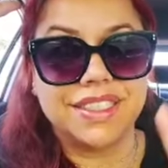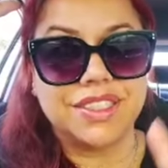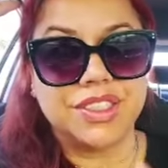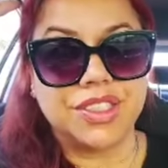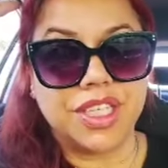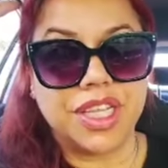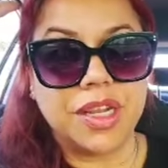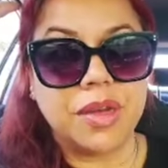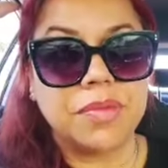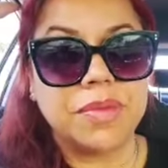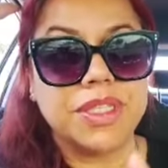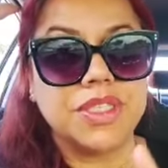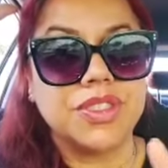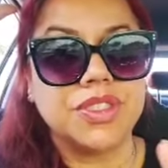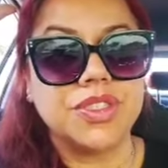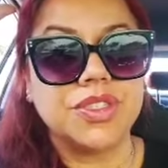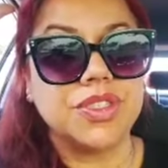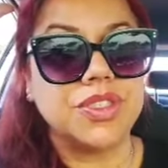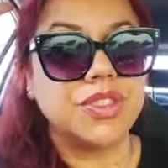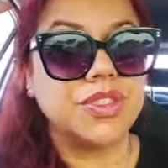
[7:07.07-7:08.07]
Geralmente a
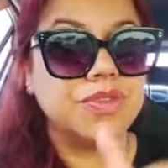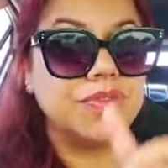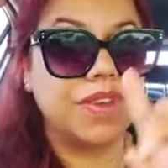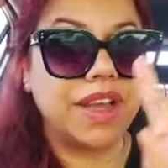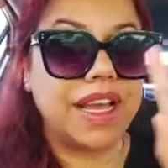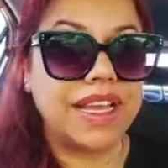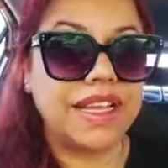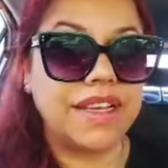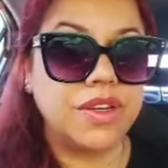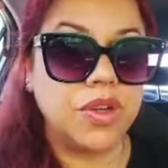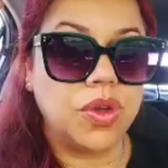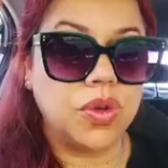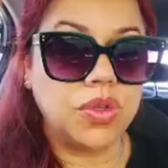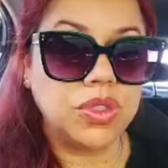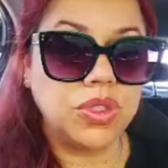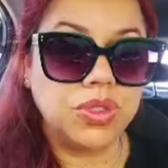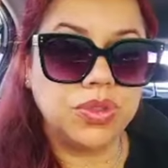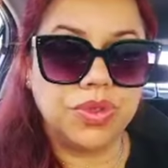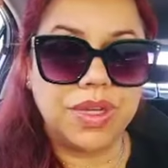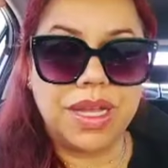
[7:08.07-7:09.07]
gente vai no
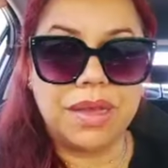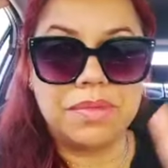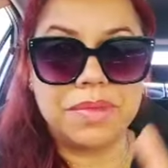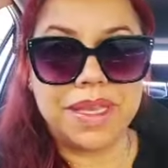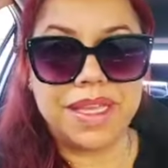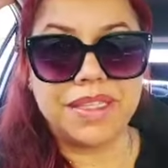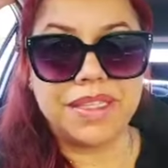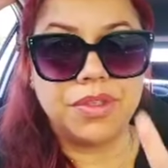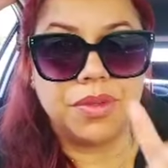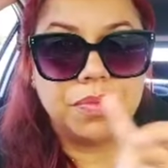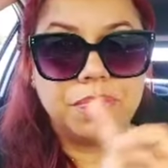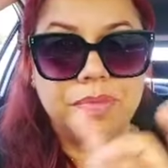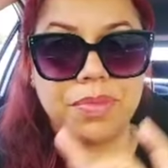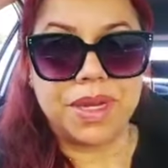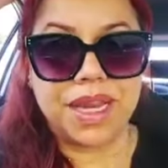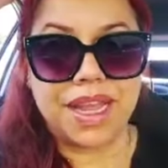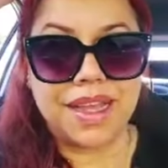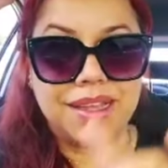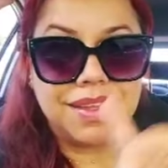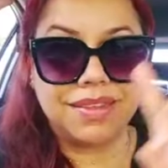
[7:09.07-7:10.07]
julgamento
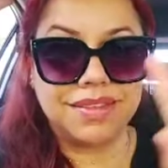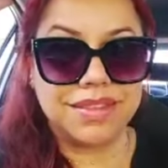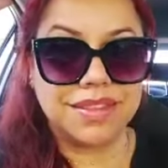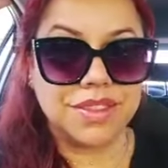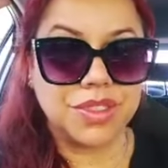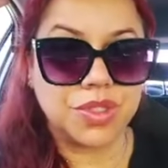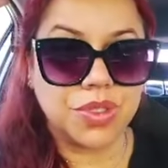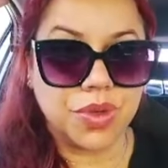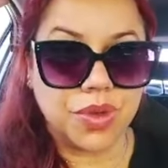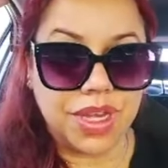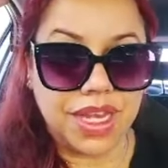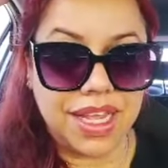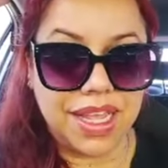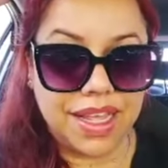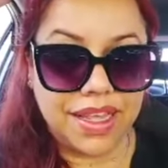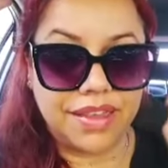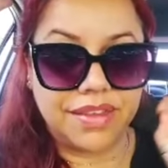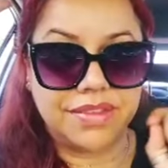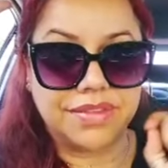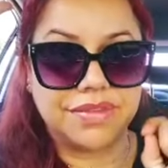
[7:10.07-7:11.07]
para
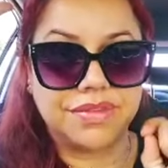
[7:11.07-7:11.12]
escolher.